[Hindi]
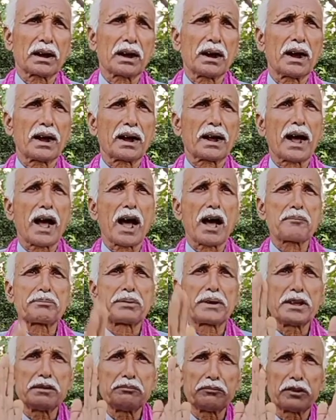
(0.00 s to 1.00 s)
ग्रह
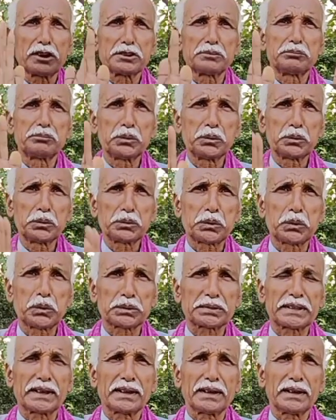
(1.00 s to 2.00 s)
काफ़ी मजबूत
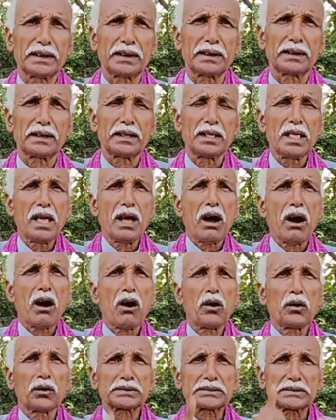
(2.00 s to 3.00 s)
होते हैं
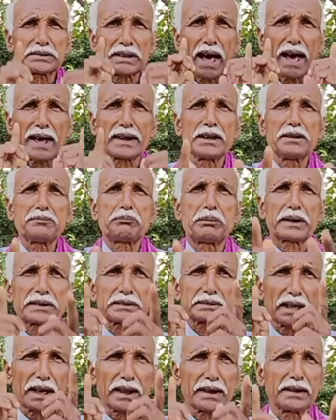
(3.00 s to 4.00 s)
और सारी
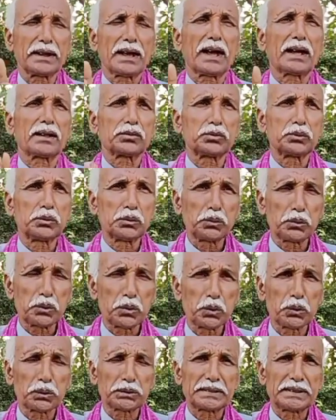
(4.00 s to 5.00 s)
परेशानियां
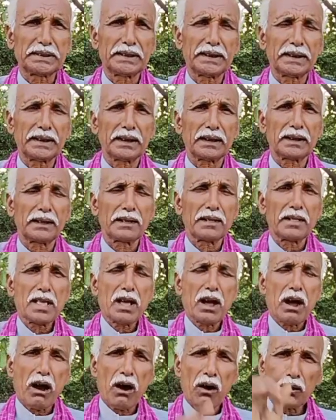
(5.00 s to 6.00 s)
दूर होती है
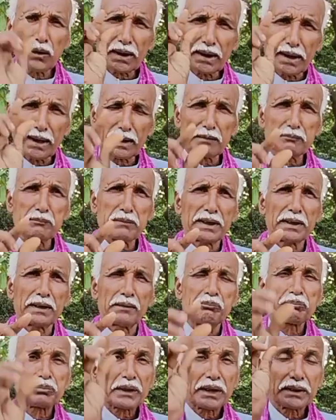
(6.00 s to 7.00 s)
और घर
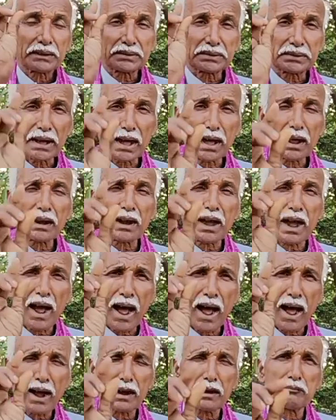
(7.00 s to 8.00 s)
में धन
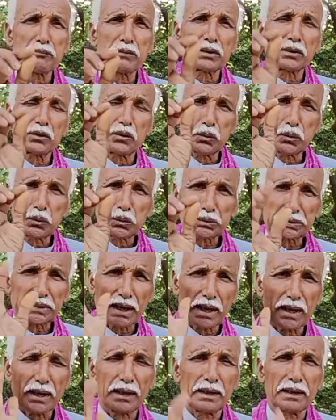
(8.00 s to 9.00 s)
आगमन
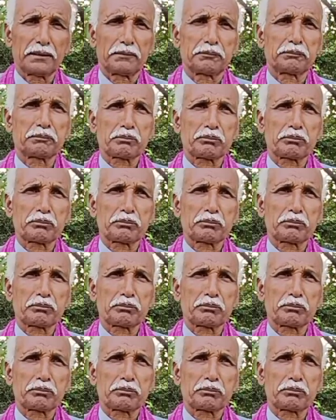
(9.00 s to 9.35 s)
होता है